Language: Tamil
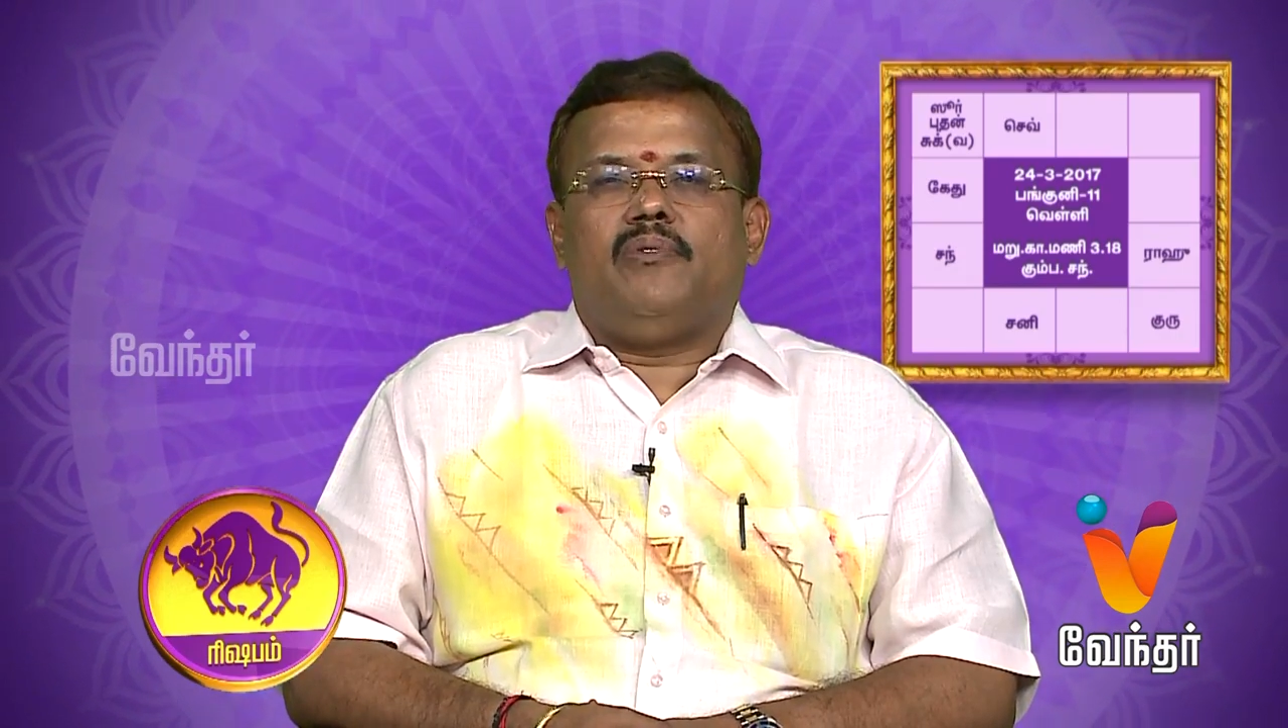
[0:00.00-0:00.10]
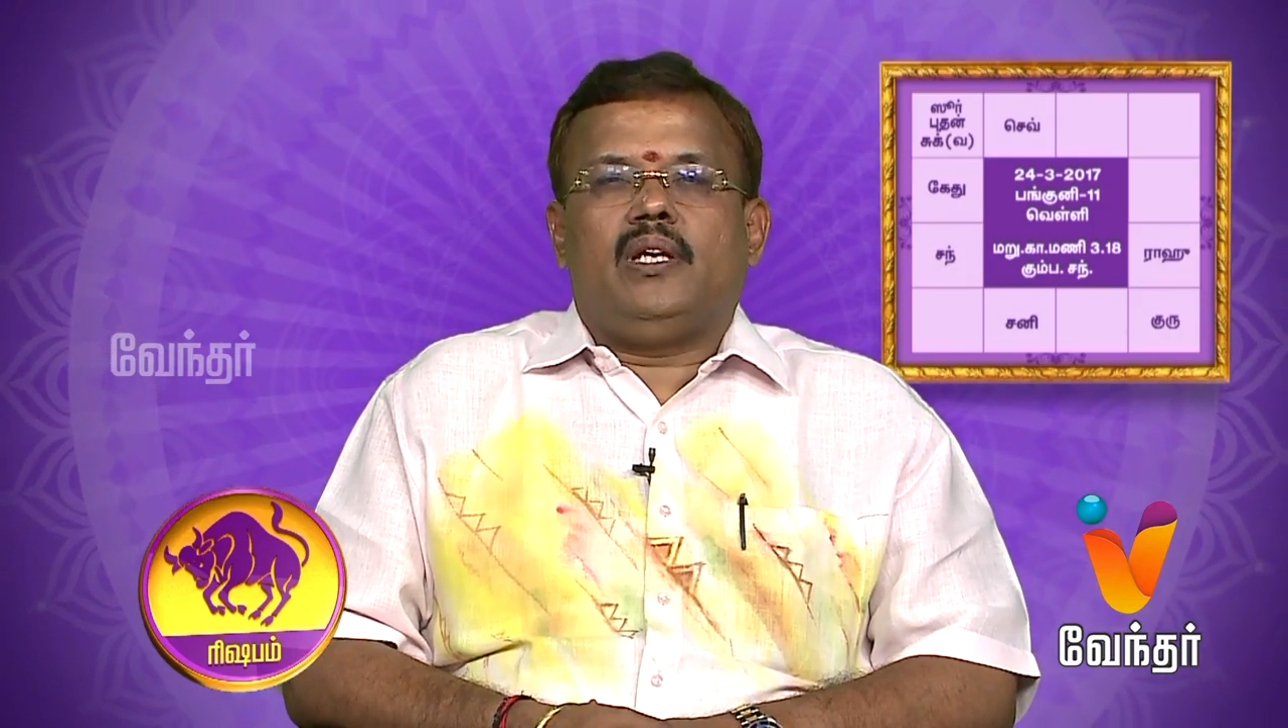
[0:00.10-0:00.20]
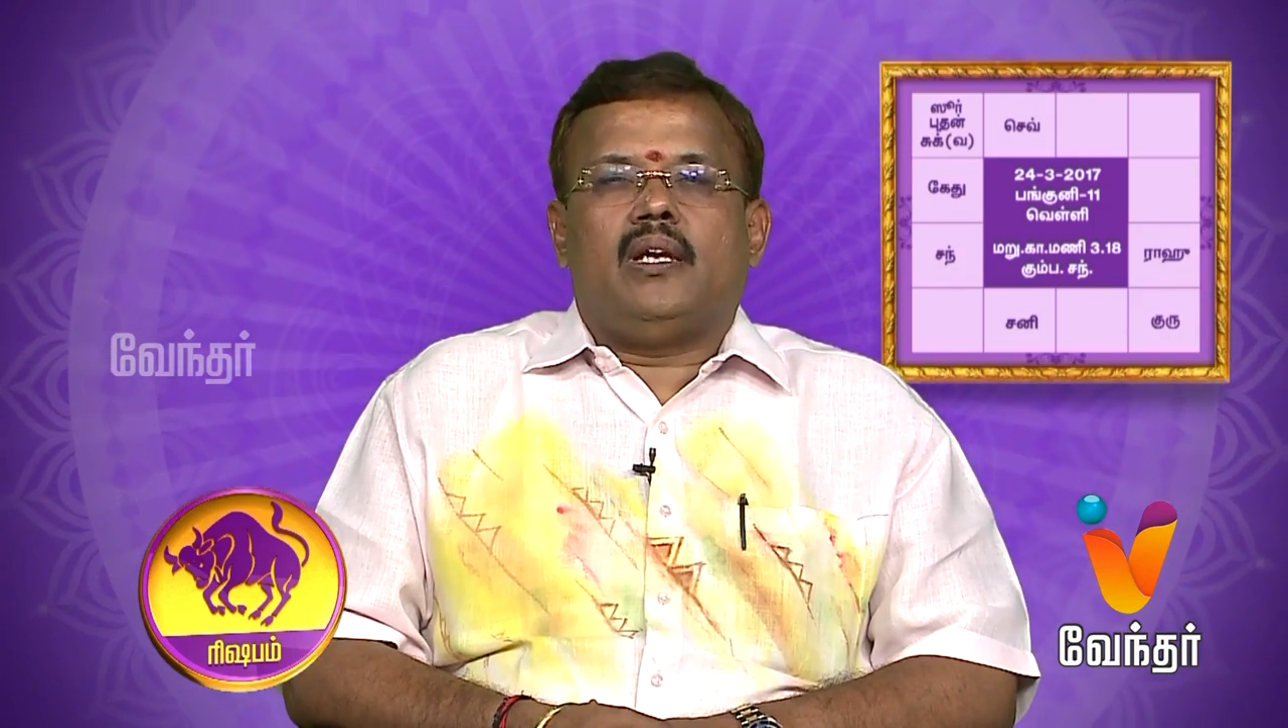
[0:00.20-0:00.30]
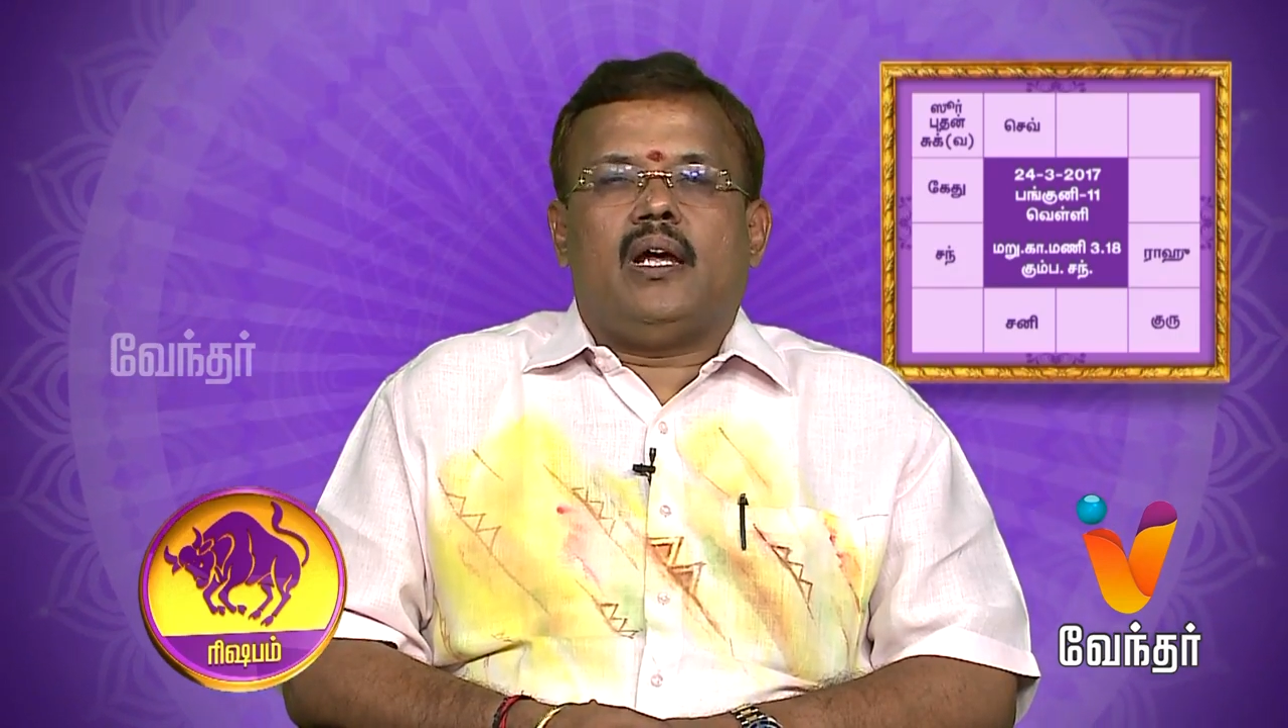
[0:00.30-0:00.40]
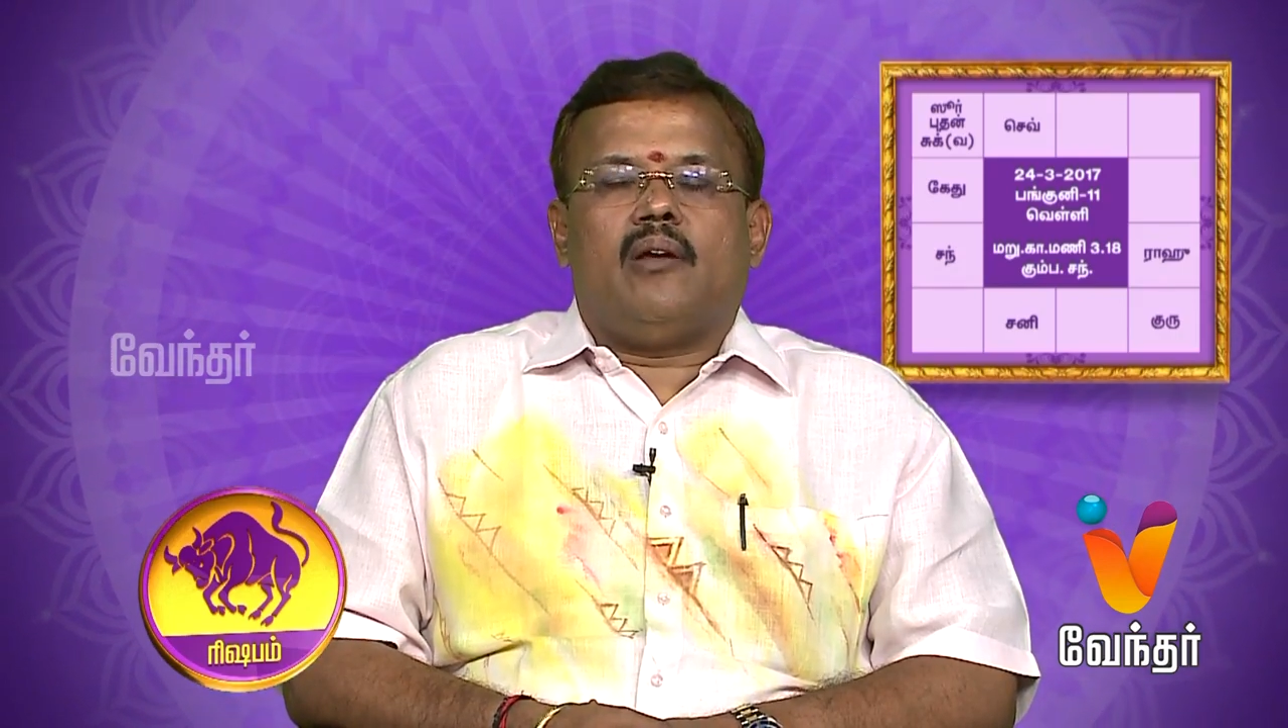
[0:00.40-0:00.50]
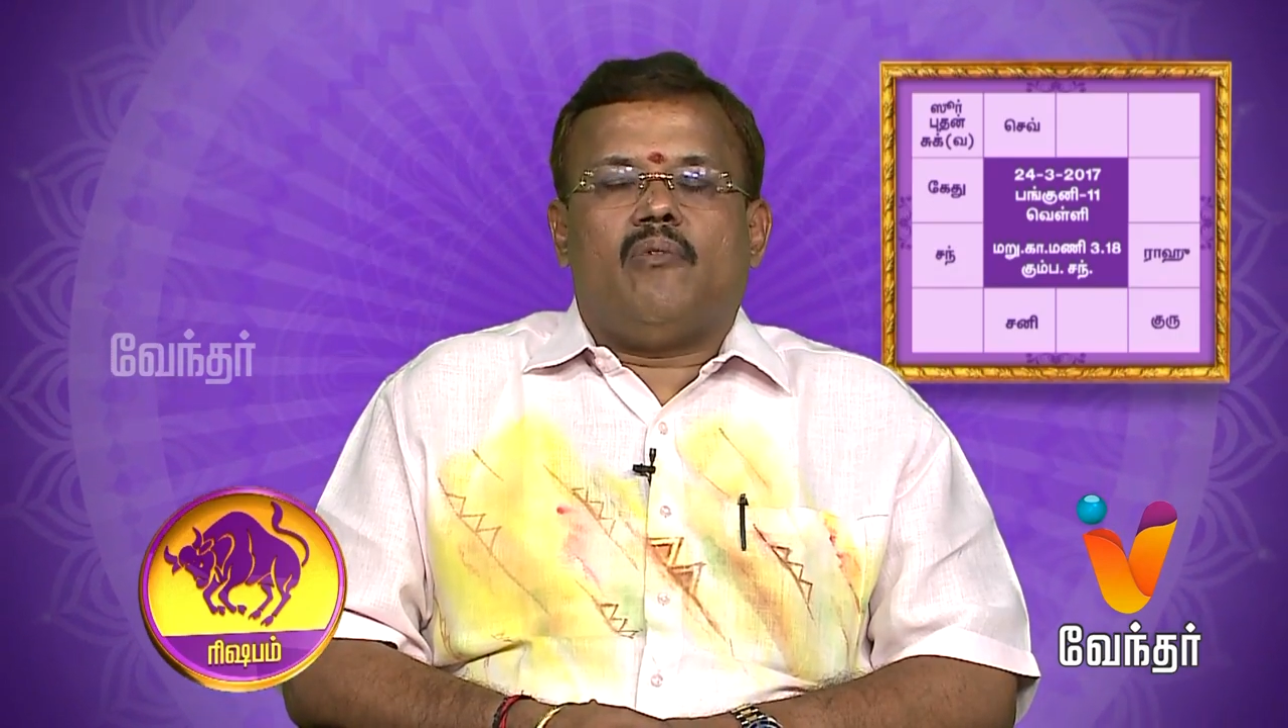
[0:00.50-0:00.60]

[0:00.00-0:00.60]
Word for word: வீண்டான